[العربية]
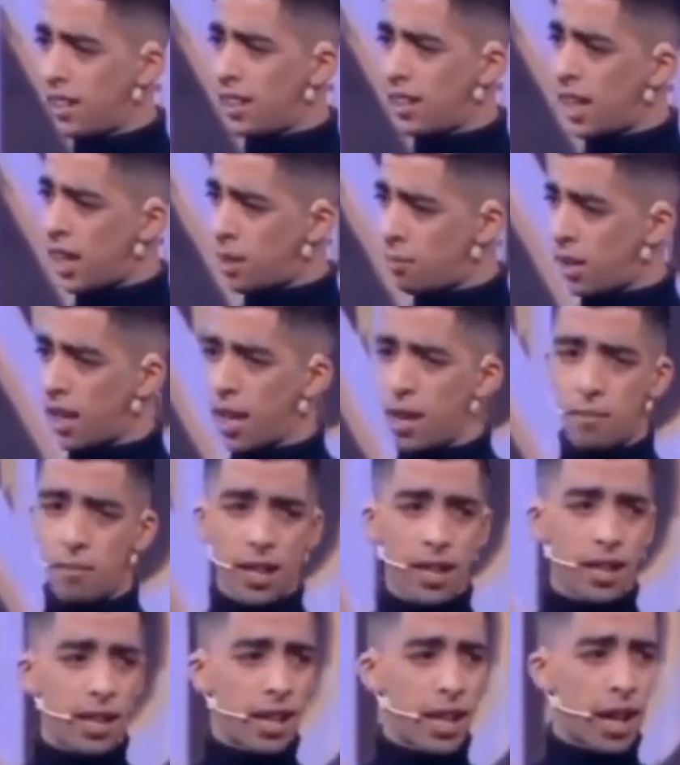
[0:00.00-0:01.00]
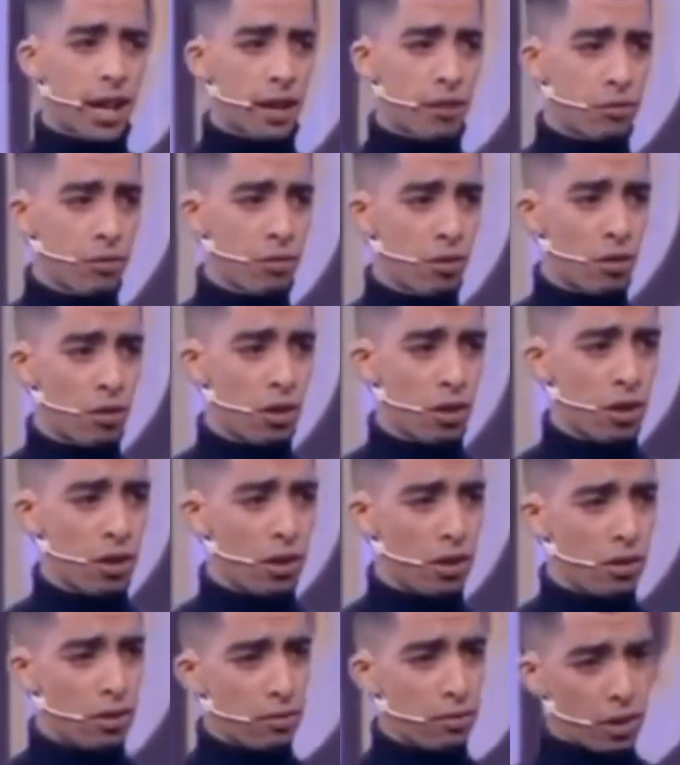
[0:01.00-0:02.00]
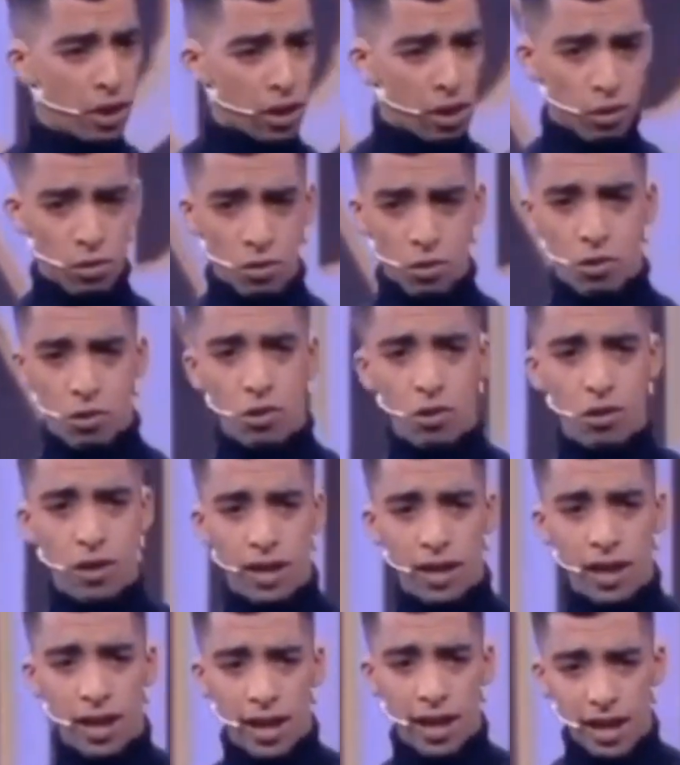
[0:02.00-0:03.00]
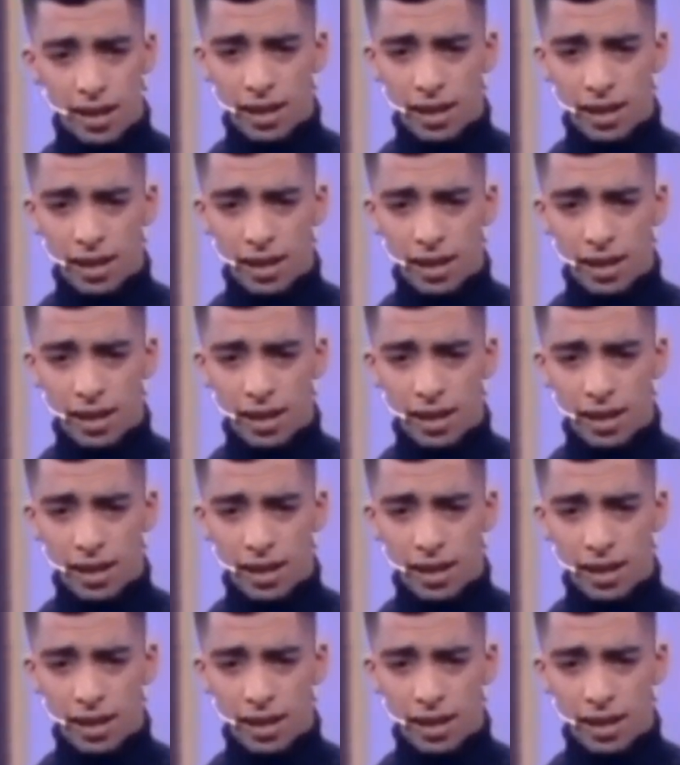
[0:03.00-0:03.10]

60 درهم كاملين كنعرفوه نمشي الرجوع الى